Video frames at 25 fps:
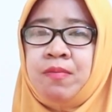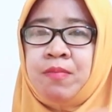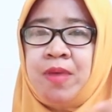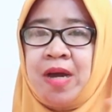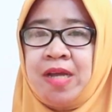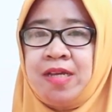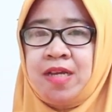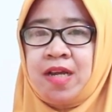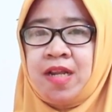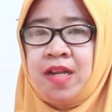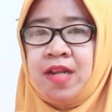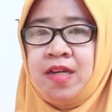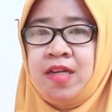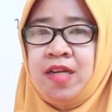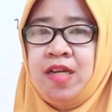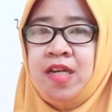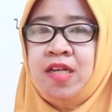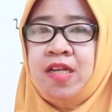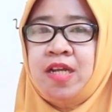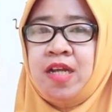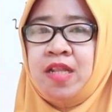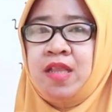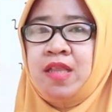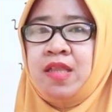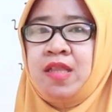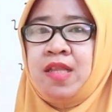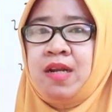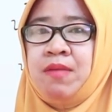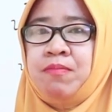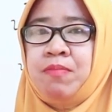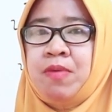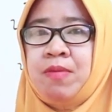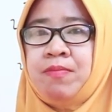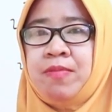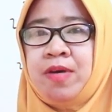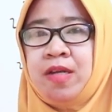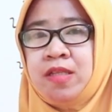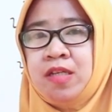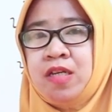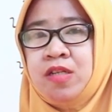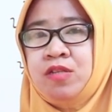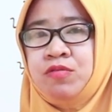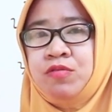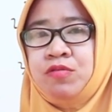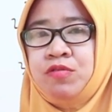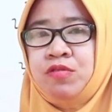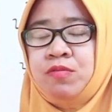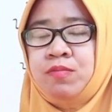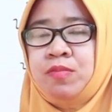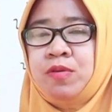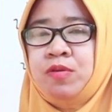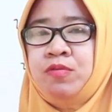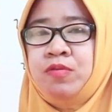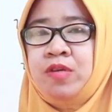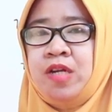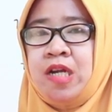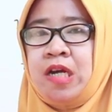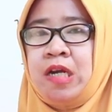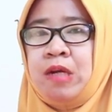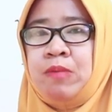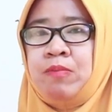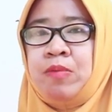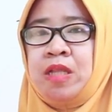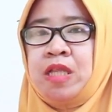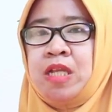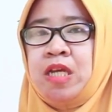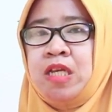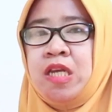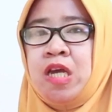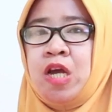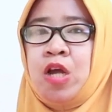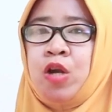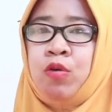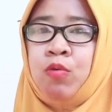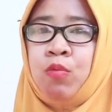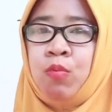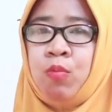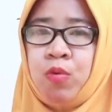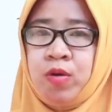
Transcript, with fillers: banyak lagi dan tanpa batas untuk penggunaan pertanyaan